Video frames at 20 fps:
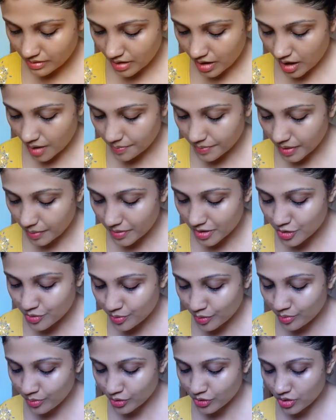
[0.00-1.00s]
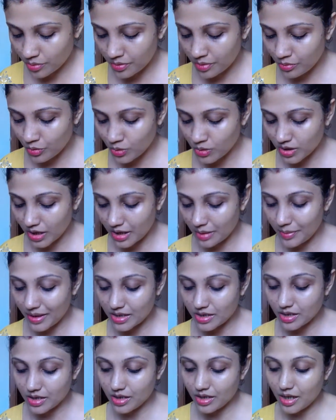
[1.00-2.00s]
হাফ টেবিল স্পুন মতো আমি মুলতানি
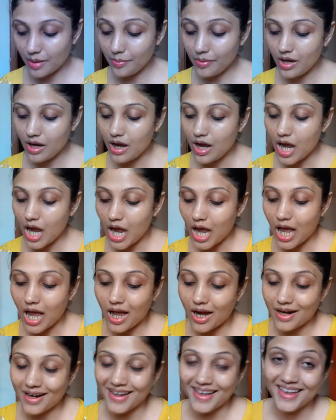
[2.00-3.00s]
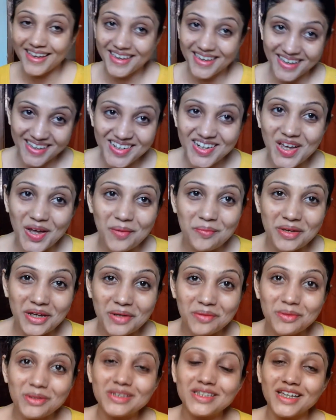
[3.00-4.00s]
মাটি নিলাম আর এগেন আমি
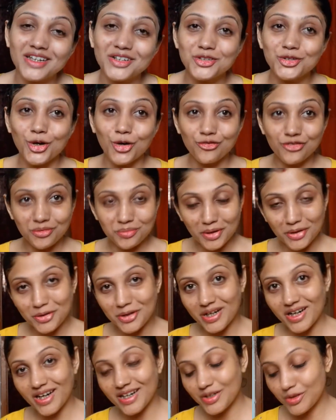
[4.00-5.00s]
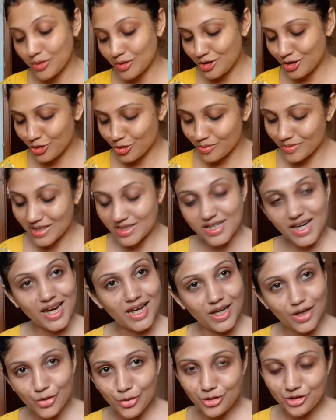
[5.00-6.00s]
এর মধ্যে একটু কফি পাউডার অ্যাড করছি তোমরা
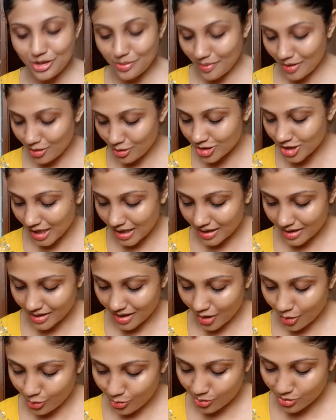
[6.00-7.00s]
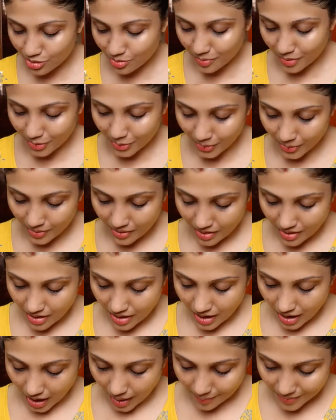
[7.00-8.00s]
চাইলে করতে পারো চাইলে নাও করতে পারো
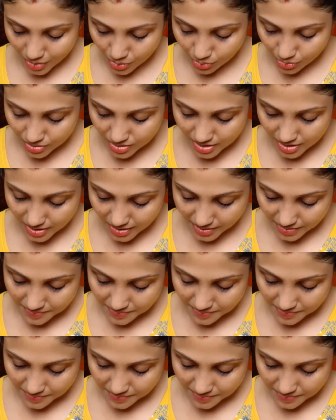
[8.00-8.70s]
আমি করছি